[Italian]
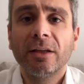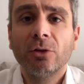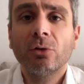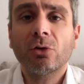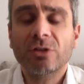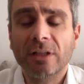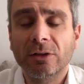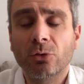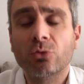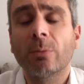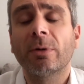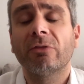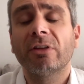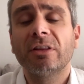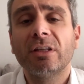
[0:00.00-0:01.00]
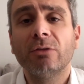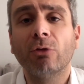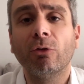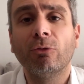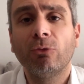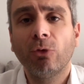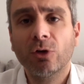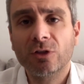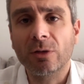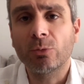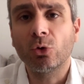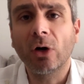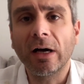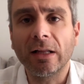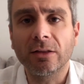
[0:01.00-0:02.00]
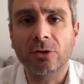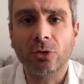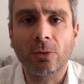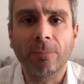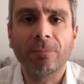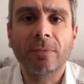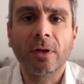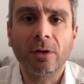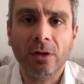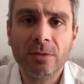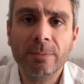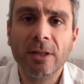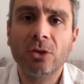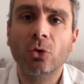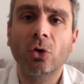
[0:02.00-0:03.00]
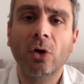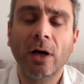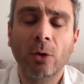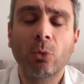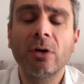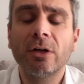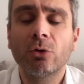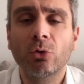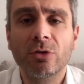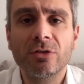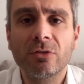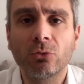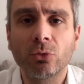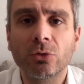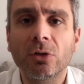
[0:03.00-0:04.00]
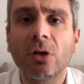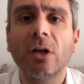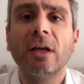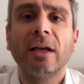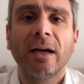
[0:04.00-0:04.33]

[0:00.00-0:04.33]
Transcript: nonostante il suo preventivo fosse più alto rispetto a quelli che ho ricevuto,